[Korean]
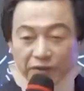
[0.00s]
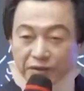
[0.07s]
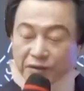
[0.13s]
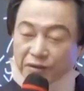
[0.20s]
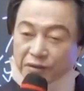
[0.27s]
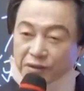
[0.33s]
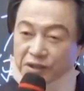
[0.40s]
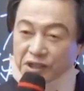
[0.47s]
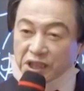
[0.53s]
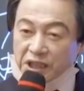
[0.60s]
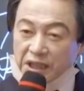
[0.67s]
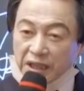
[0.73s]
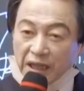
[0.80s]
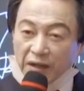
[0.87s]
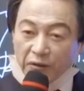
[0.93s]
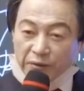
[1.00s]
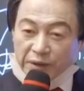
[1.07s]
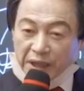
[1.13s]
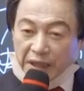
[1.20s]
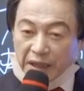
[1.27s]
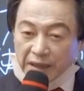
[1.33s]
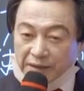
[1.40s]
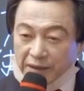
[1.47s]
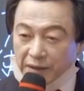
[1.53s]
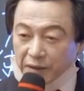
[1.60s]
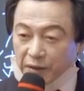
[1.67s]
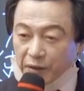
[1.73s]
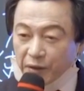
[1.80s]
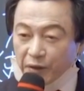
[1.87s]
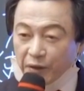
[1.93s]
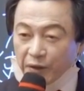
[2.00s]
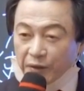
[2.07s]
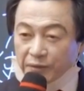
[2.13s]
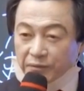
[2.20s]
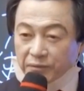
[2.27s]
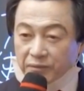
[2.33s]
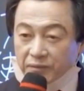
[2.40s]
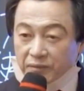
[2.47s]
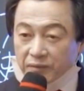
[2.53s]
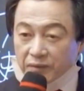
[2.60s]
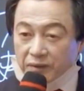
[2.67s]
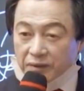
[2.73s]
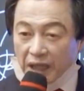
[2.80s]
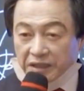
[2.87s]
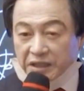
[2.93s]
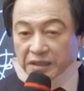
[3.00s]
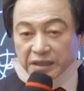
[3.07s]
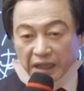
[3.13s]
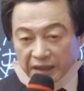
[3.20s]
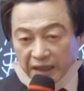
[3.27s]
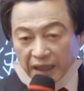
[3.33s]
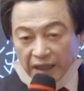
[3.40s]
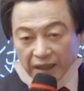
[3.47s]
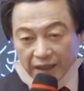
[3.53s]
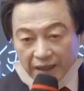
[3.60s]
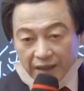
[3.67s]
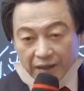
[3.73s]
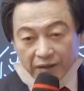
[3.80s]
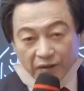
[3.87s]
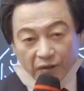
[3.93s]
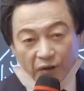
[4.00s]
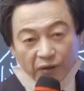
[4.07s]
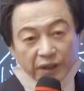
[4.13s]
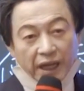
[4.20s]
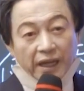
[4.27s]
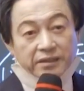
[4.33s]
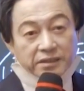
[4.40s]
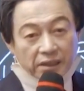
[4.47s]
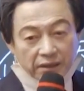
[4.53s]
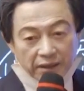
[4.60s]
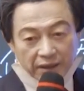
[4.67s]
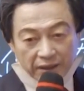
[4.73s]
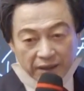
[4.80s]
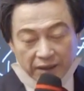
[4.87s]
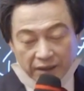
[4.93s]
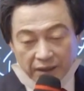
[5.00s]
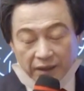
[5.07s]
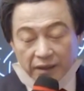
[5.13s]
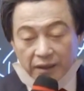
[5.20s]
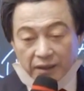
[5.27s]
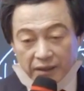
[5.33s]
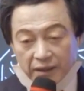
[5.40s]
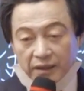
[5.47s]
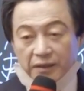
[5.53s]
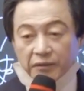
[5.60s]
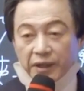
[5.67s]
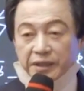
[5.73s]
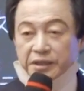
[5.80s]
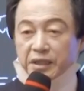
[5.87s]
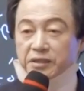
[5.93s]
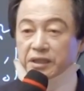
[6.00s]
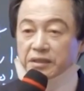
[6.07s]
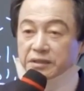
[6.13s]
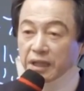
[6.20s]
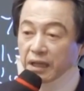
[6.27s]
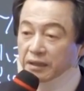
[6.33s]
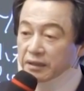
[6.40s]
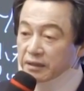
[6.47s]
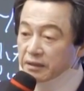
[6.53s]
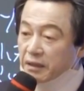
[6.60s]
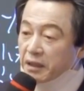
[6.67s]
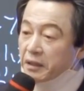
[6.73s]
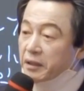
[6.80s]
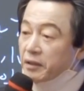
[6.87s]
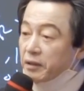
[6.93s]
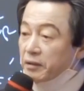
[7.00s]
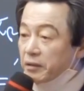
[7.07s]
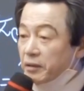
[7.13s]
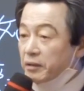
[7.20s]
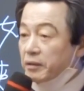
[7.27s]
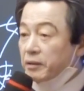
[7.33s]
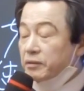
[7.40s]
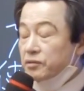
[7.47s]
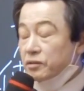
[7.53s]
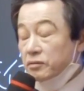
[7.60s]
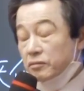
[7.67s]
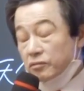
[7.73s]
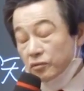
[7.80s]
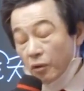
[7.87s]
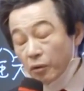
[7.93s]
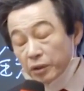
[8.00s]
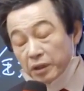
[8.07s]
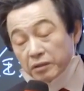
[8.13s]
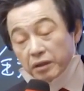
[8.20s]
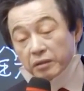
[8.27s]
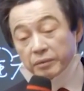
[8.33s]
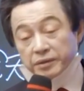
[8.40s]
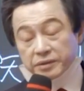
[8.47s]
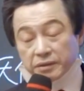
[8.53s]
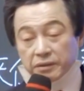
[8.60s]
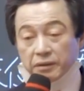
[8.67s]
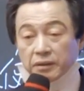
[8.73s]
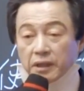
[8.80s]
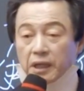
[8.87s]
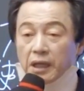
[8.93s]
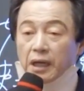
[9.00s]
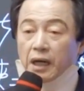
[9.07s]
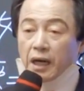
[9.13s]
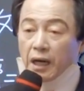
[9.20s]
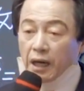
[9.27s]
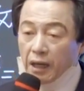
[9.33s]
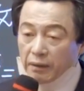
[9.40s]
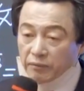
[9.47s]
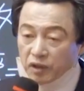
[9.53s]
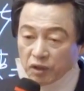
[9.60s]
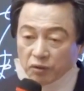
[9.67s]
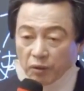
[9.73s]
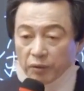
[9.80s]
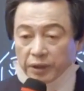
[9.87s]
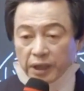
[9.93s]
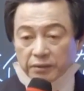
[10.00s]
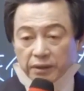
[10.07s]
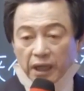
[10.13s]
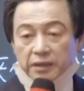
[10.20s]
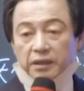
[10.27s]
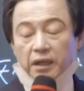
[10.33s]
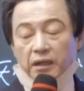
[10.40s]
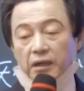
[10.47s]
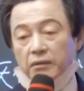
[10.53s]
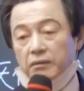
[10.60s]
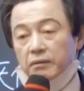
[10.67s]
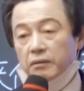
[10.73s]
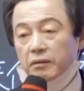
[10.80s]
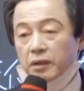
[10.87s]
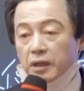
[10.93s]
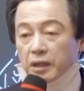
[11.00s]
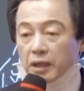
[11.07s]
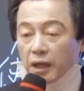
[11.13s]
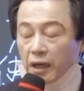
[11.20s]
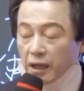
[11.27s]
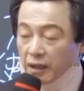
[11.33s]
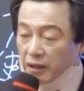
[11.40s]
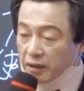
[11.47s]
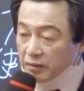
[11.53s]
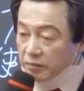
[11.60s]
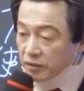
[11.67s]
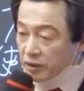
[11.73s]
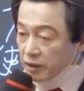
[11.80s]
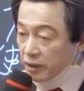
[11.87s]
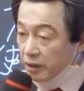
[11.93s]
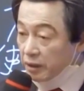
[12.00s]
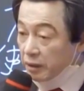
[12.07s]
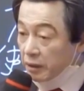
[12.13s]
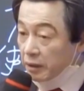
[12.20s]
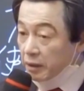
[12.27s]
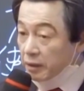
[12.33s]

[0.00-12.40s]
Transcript: 그 어느 시기가 오니까 대천사를 내가 공개했죠? 예, 완전 천사는 어, 통이 넓어서 아무리 욕을 해도 안 나가고 아무리